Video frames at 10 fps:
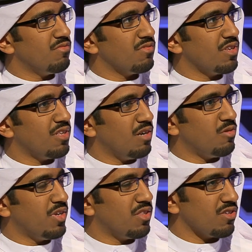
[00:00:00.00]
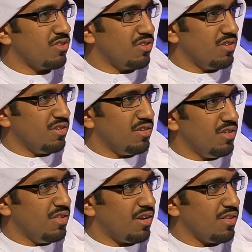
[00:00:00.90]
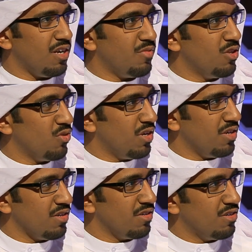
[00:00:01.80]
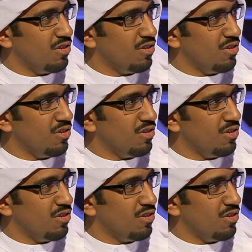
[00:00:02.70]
كنت حابب ادرس اداره اعمال دوليه